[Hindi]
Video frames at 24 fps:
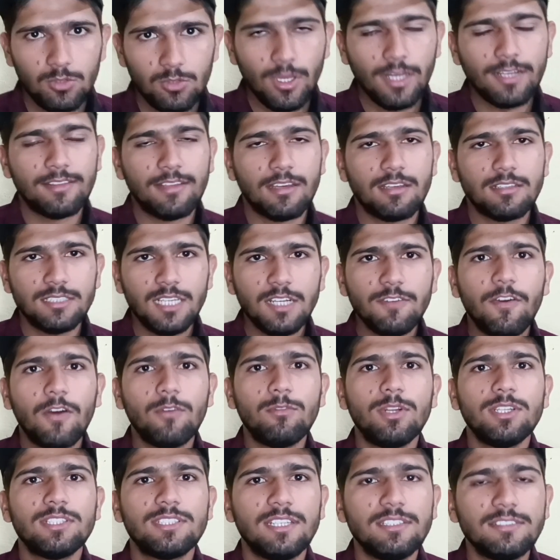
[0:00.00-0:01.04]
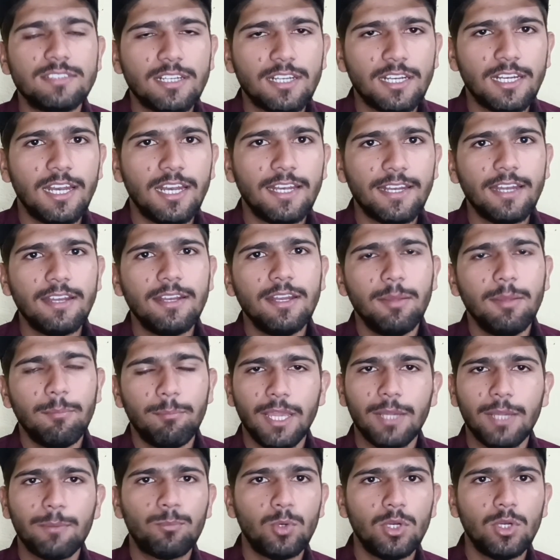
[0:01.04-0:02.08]
तो आप दक्षिणा फाउंडेशन से रिलेटेड मैं
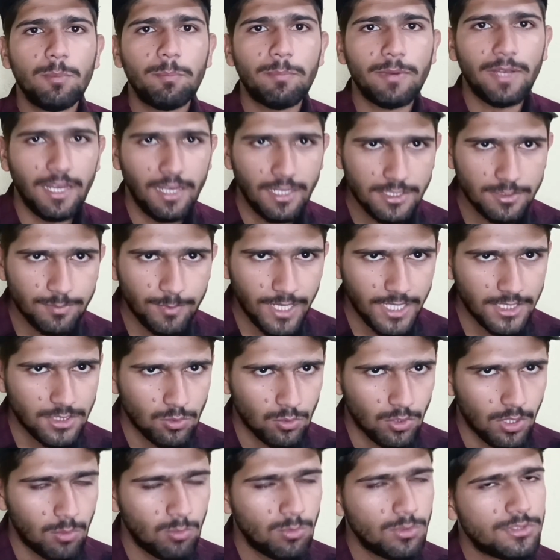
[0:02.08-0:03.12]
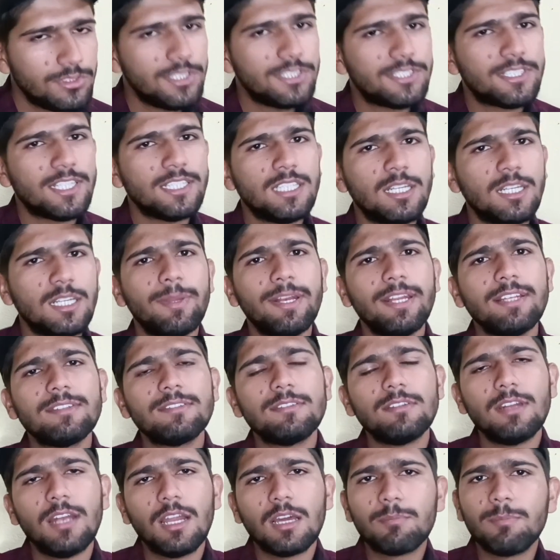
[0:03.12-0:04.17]
एक पूरी प्लेलिस्ट बना चुका हूँ जिसके अंदर मैंने
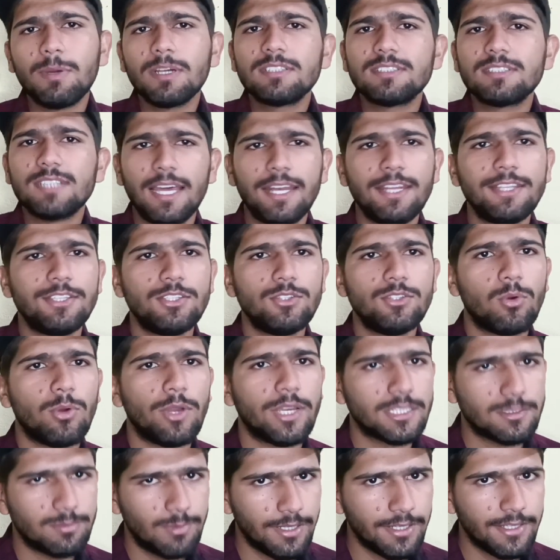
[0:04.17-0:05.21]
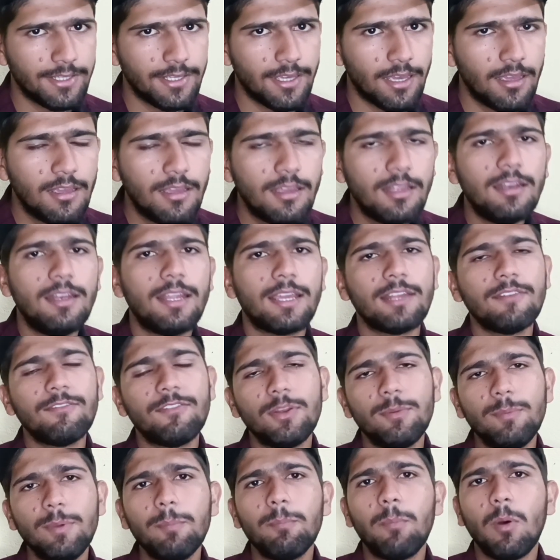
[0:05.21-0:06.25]
लगभग सारी चीज़ों को एक्सप्लेन किया लेकिन
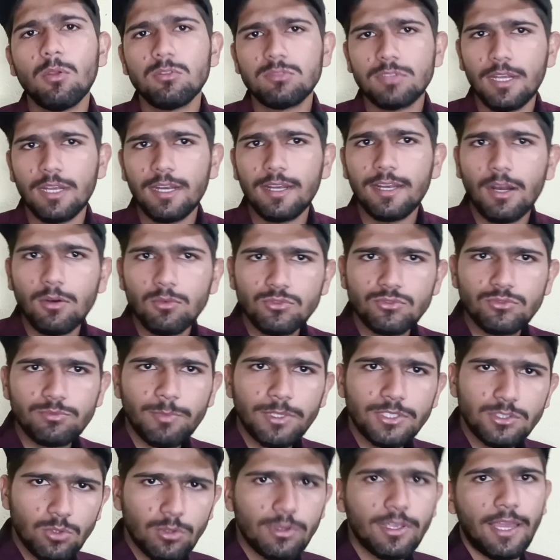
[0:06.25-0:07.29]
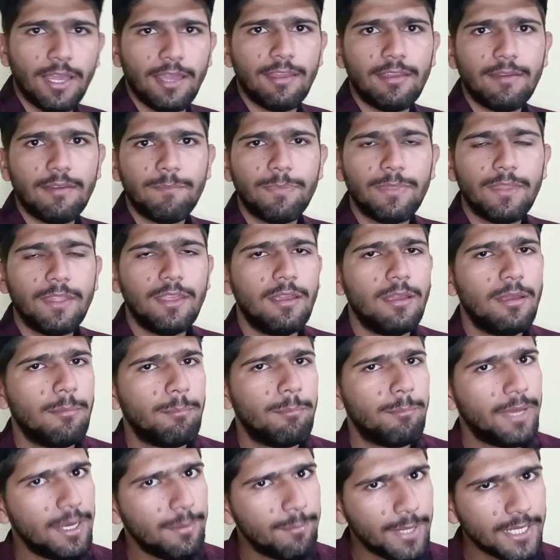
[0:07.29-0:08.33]
फिर भी बहुत सारे डाउट्स बच्चों के आए
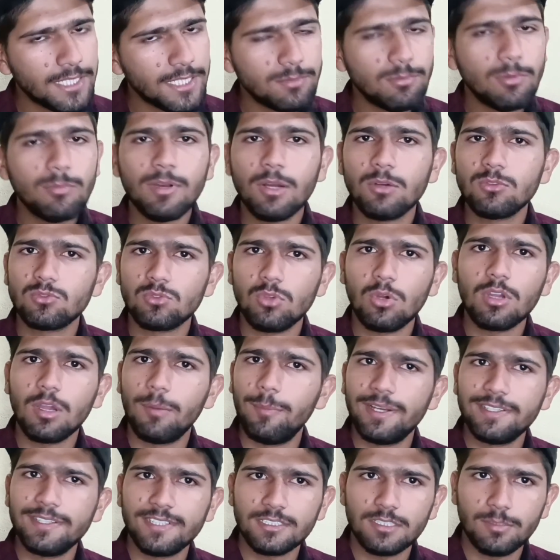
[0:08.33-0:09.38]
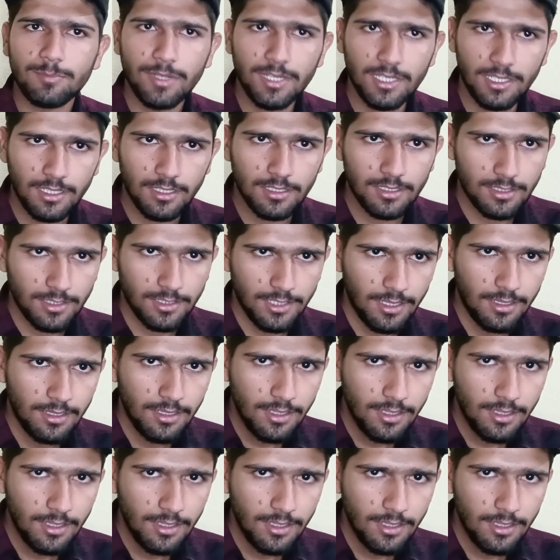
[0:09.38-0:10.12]
मैंने मैक्सिमम डाउट्स को कमेंट सेक्शन में क्लियर कर लिया